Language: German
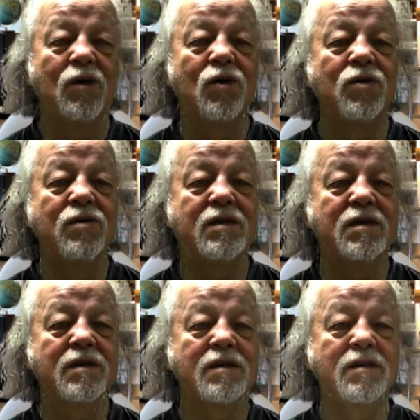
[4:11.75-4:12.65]

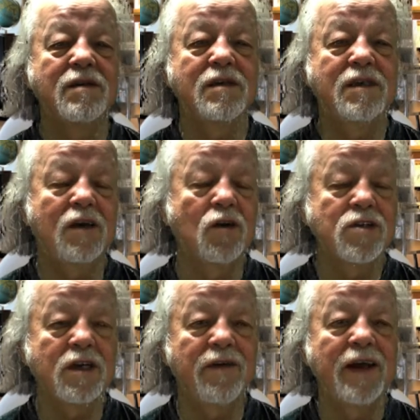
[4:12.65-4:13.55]
Und die
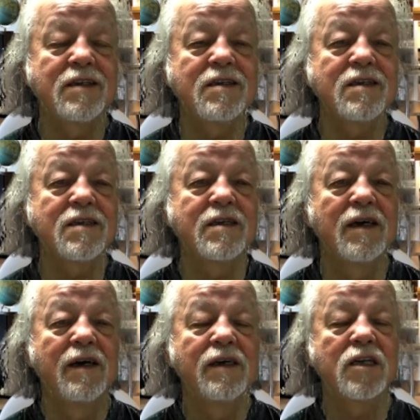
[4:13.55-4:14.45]
Konsequenz ist,
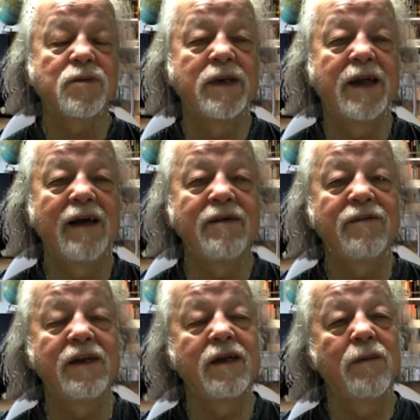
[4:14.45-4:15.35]
dass man
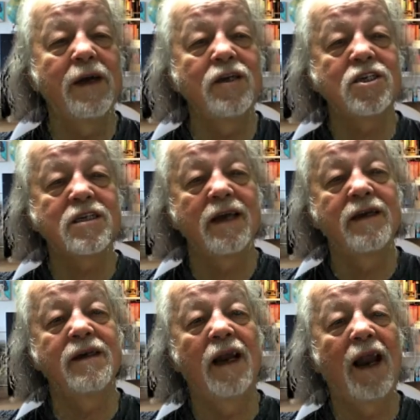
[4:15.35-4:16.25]
dann, wenn der Mensch
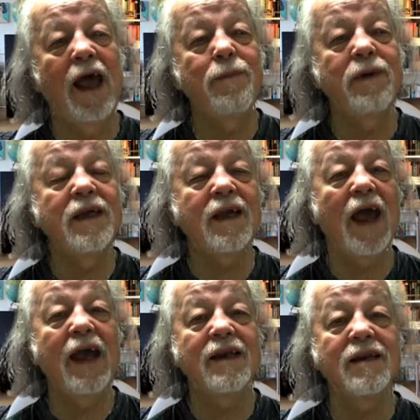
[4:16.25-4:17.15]
seine
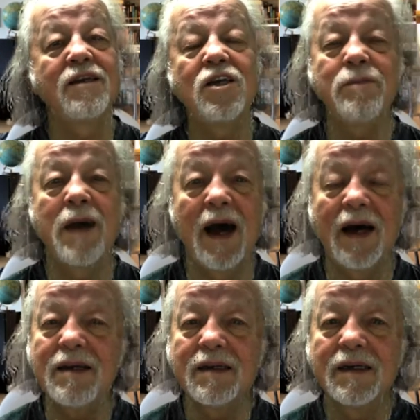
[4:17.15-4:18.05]
Leiblichkeit nicht mehr
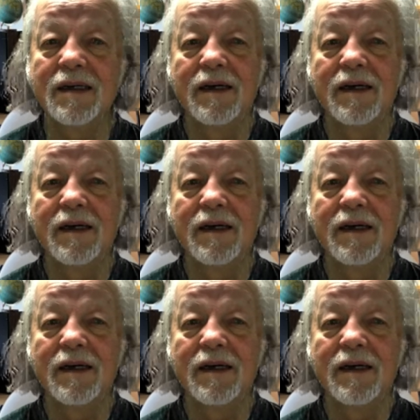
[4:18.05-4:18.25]
hat,